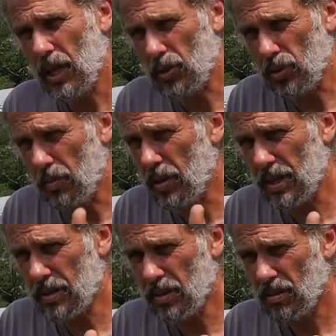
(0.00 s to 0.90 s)
et tu
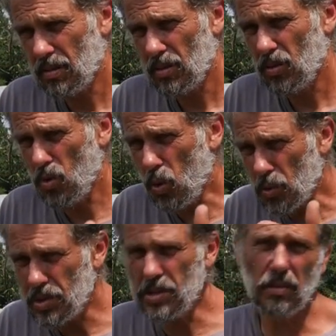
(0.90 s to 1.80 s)
déplaces au
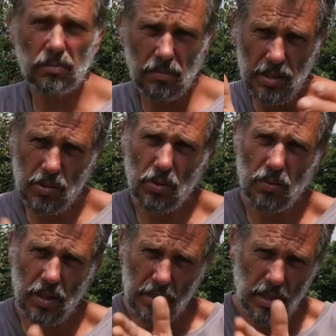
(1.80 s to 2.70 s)
quotidien cette
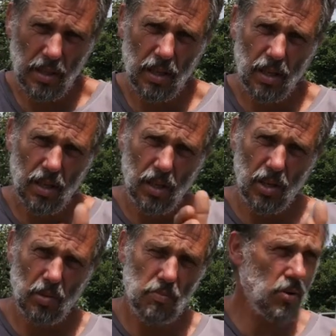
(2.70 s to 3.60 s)
surface
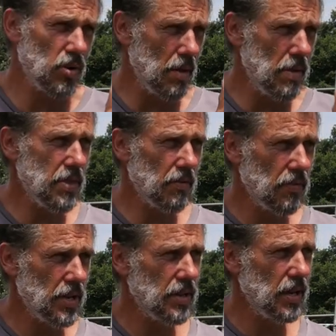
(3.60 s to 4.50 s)
pour que la bête en
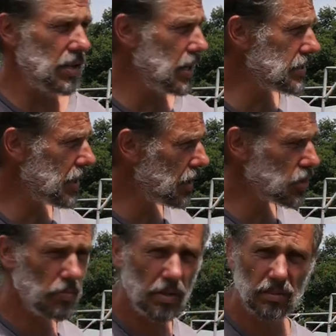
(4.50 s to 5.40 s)
fait elle, elle
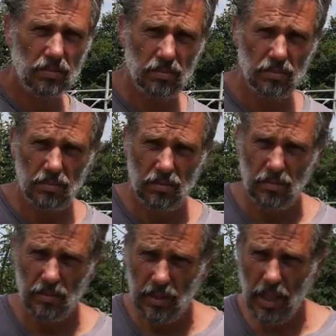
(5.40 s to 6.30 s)
saccage pas,
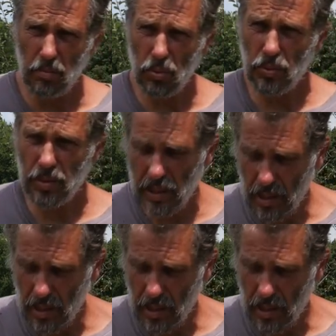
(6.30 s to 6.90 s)
qu'elle broute et